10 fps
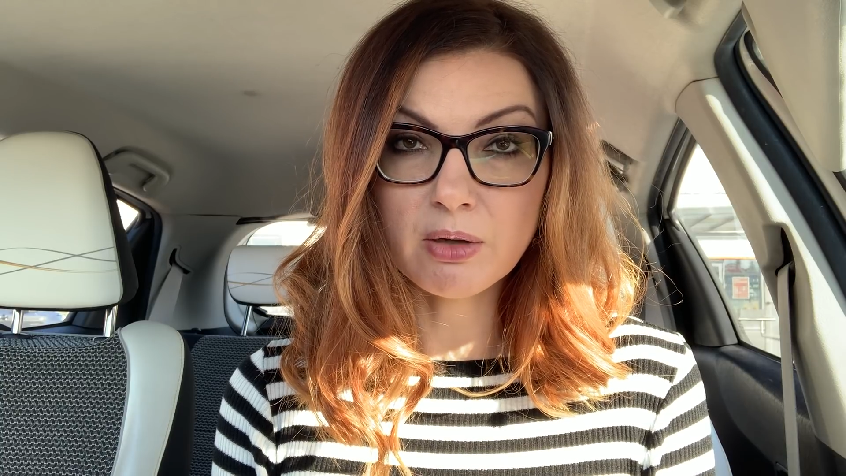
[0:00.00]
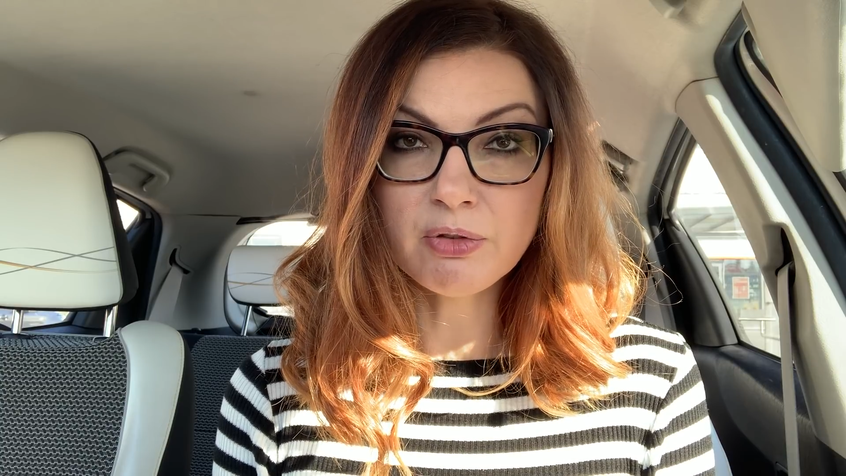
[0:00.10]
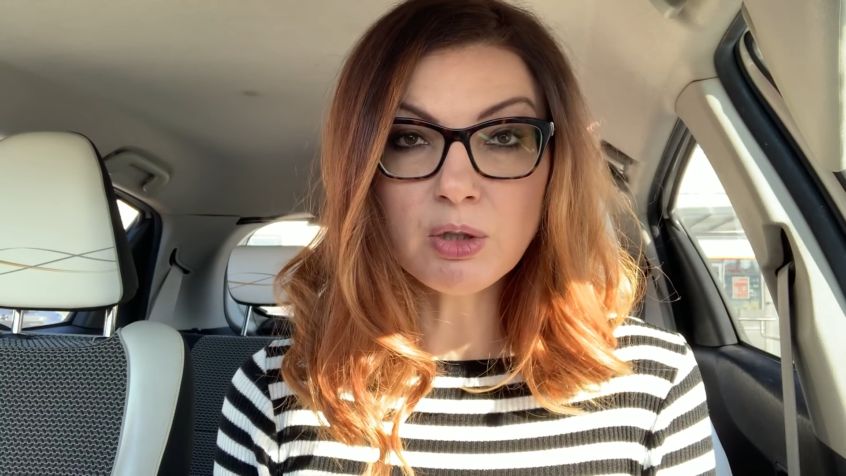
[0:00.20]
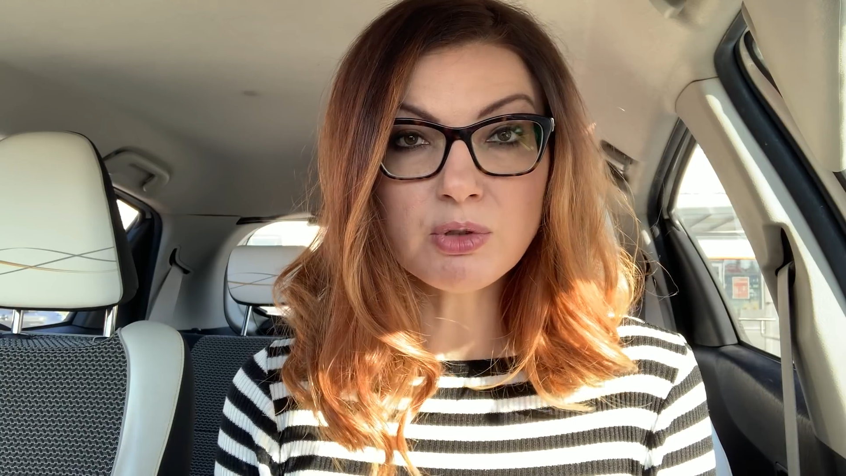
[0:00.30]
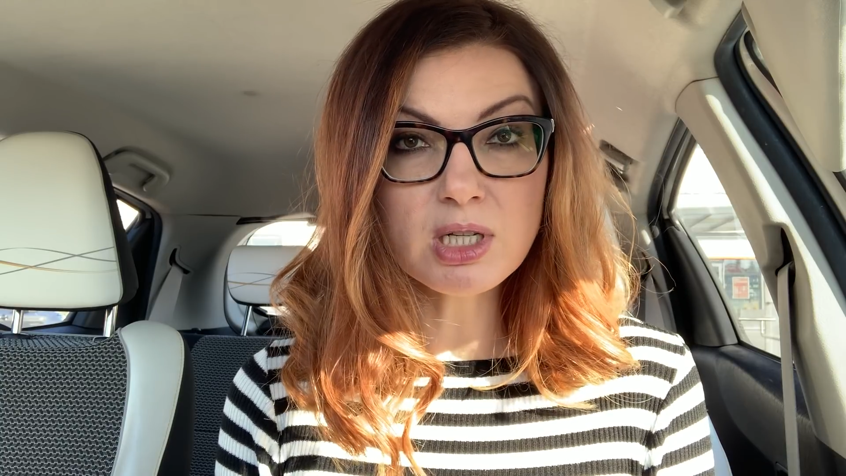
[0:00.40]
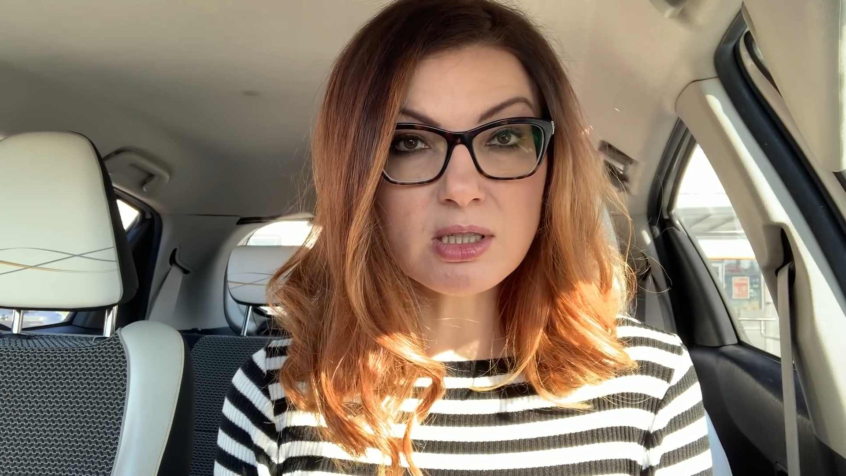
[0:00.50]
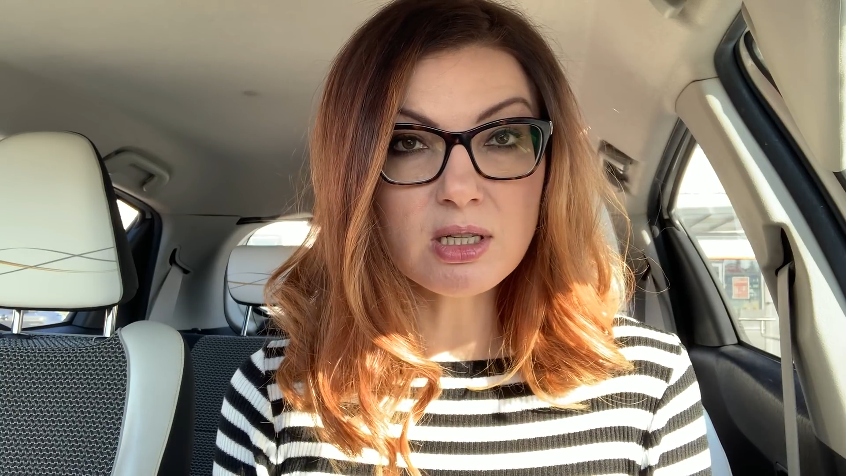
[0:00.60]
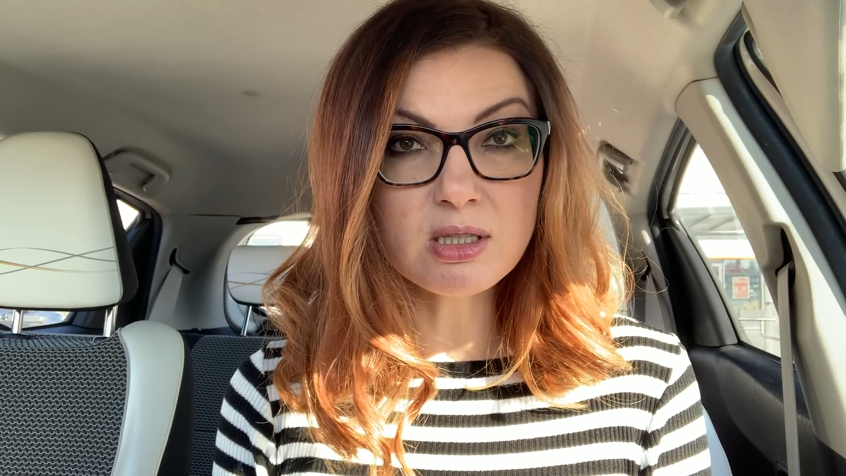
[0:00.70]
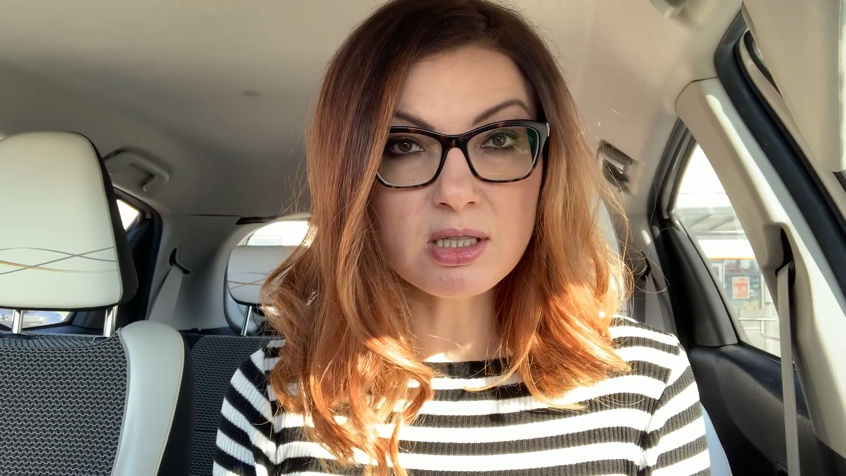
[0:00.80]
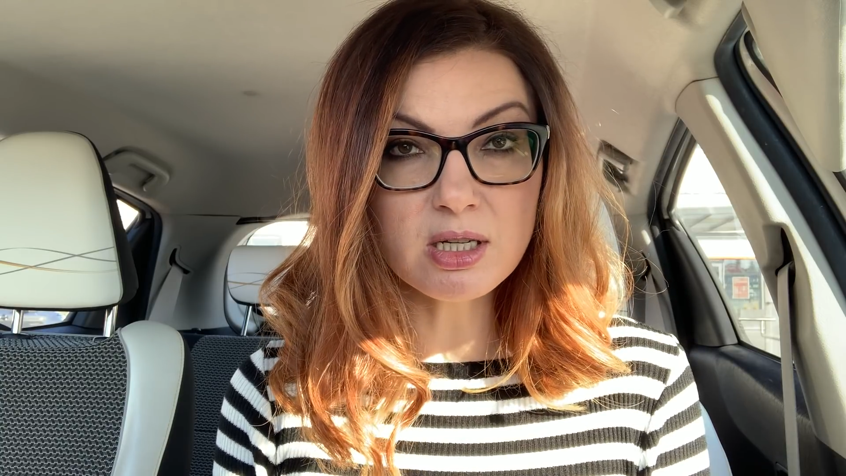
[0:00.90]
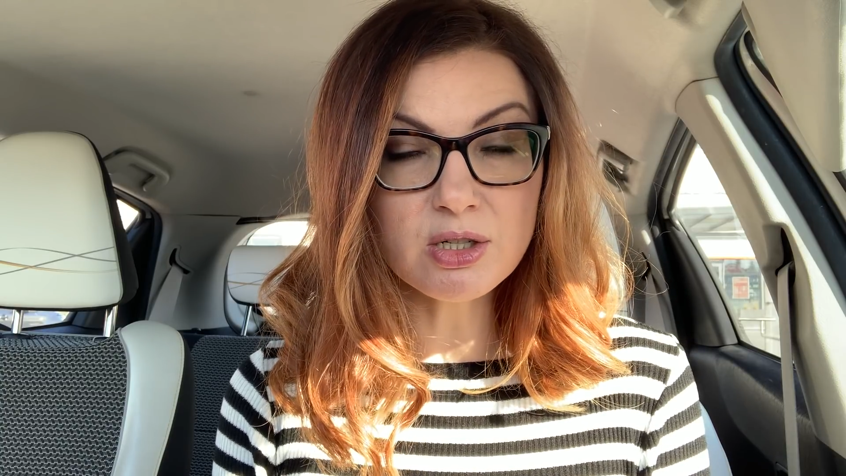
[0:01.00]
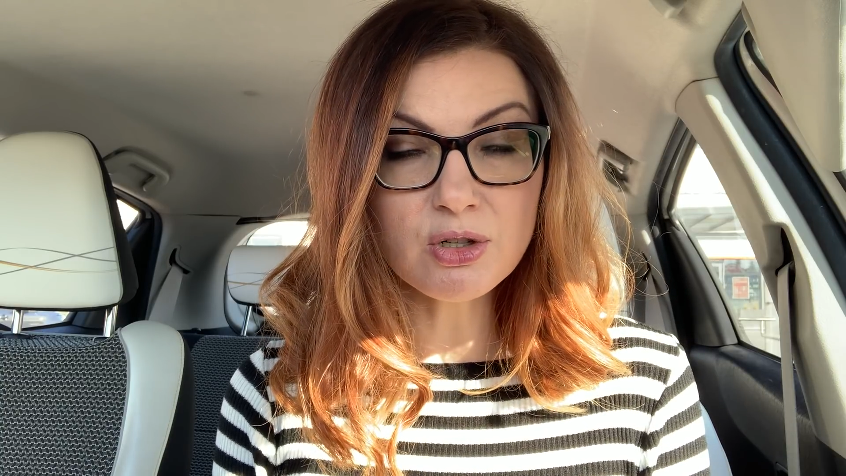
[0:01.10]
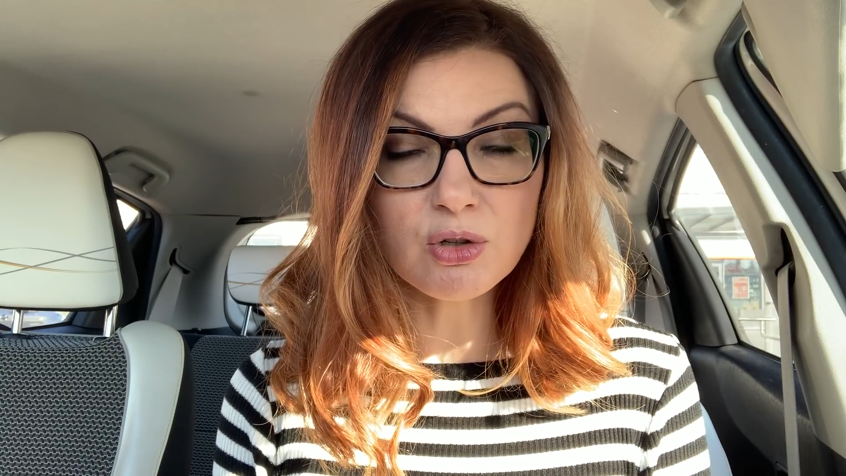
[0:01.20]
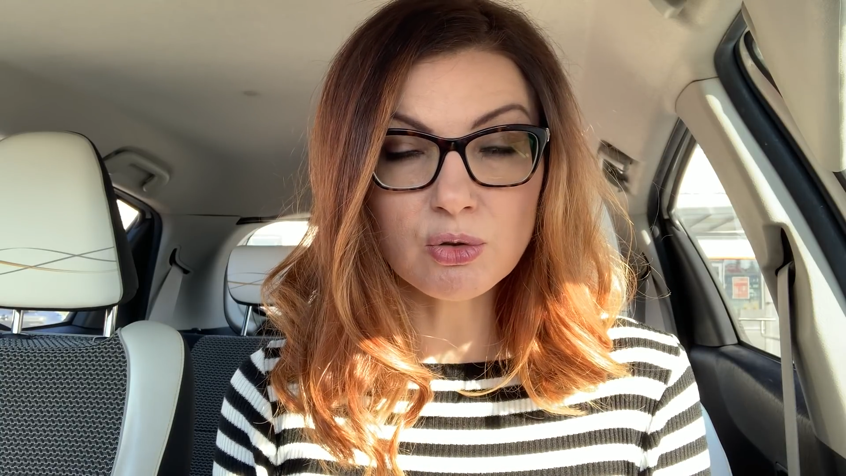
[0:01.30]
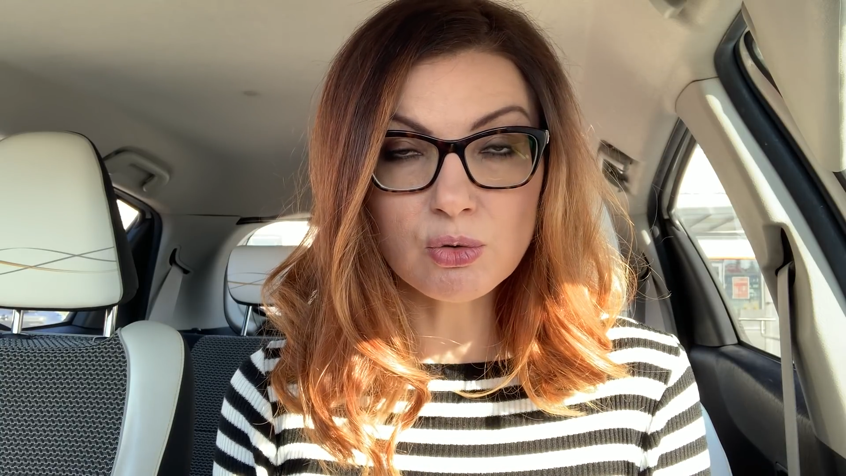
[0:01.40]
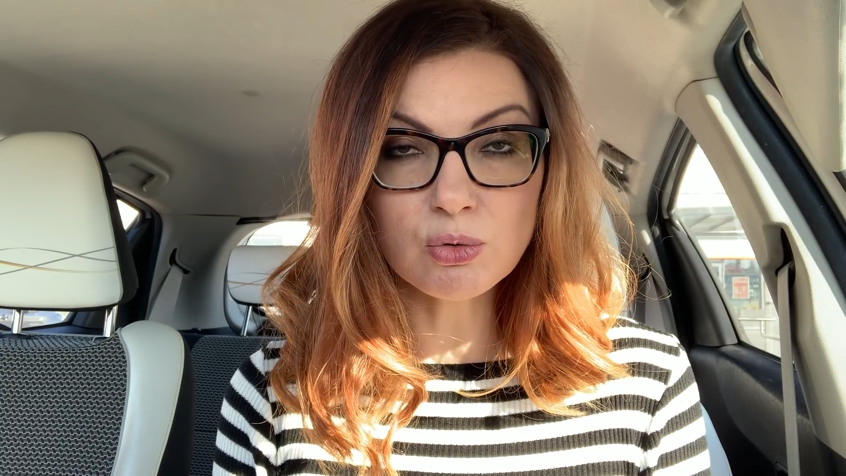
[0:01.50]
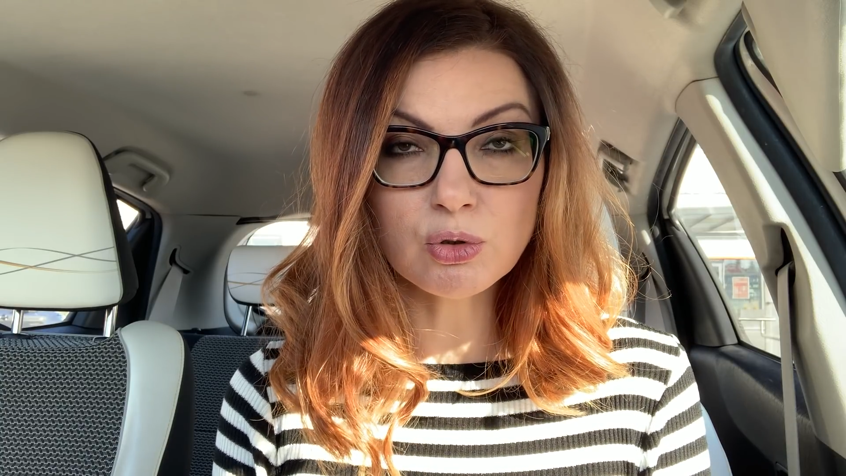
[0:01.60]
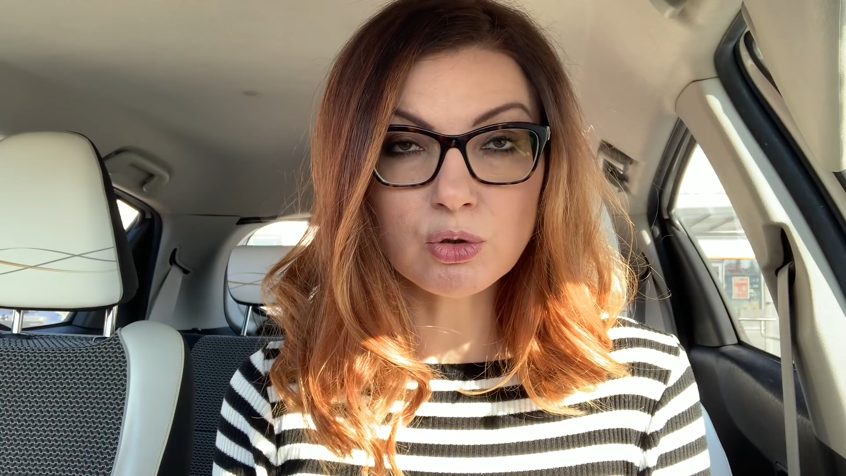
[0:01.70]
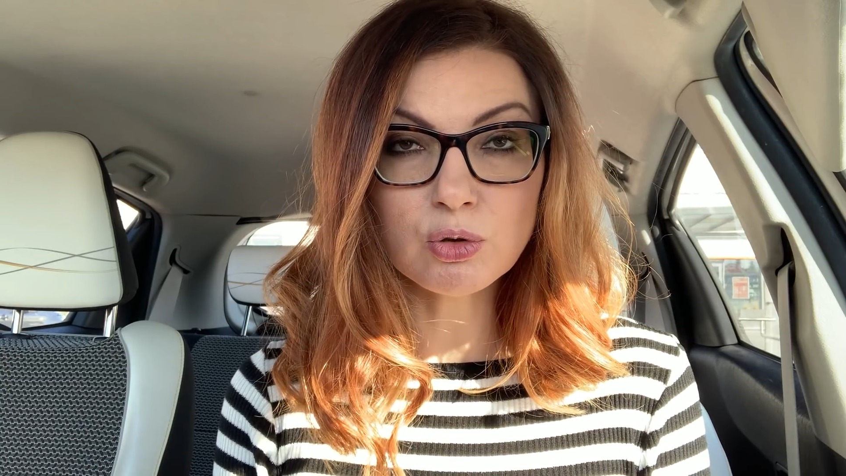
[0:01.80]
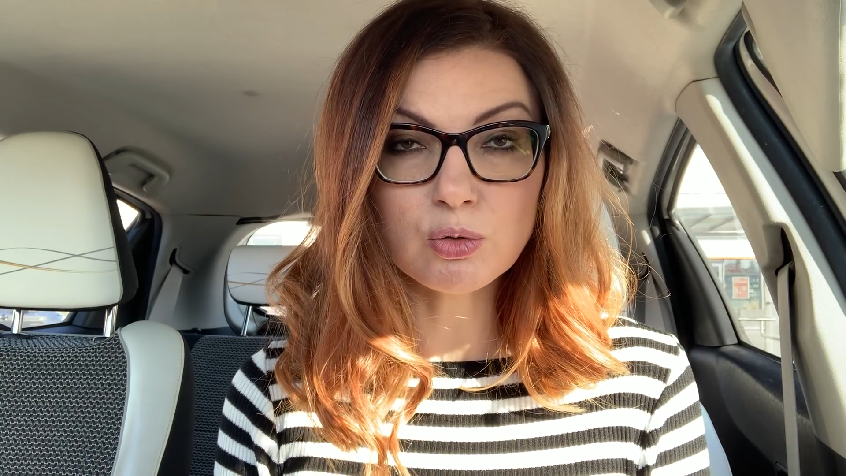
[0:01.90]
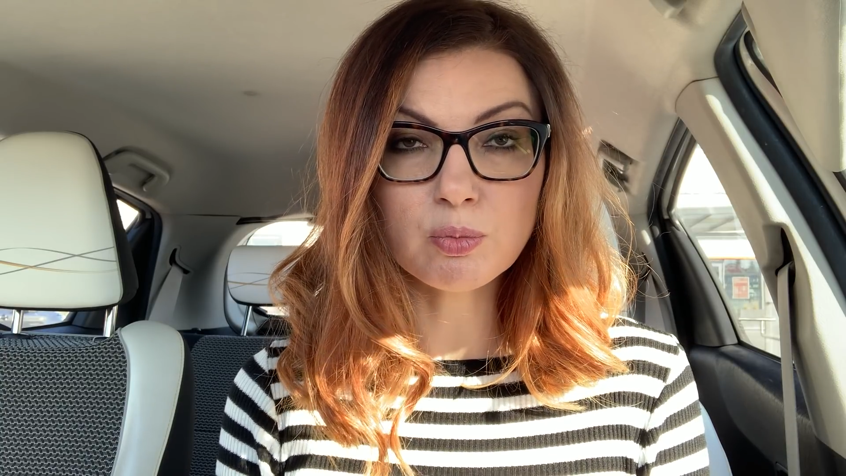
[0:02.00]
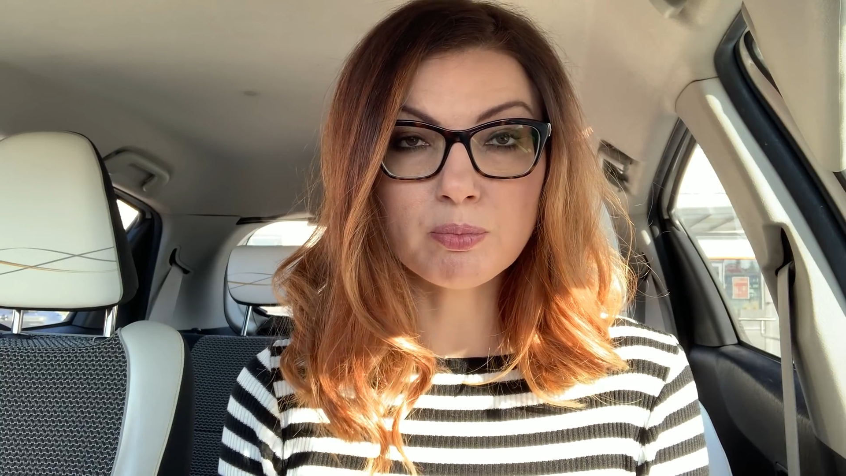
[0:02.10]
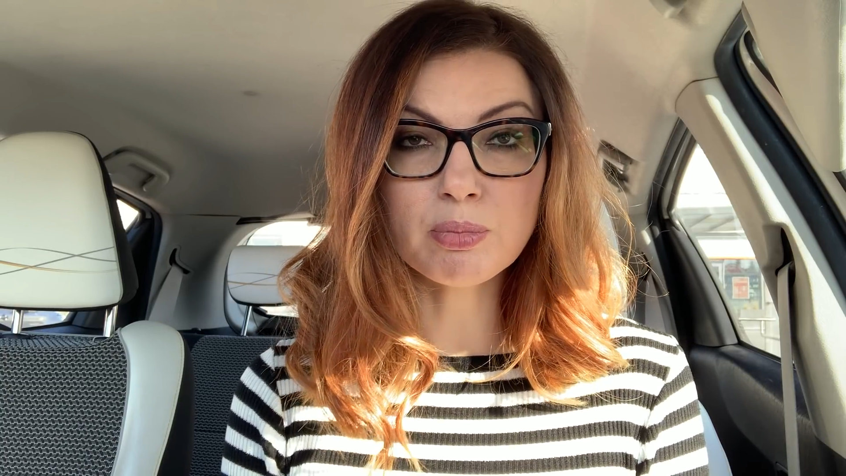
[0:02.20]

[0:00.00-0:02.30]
Wielu z nas jest ciężko już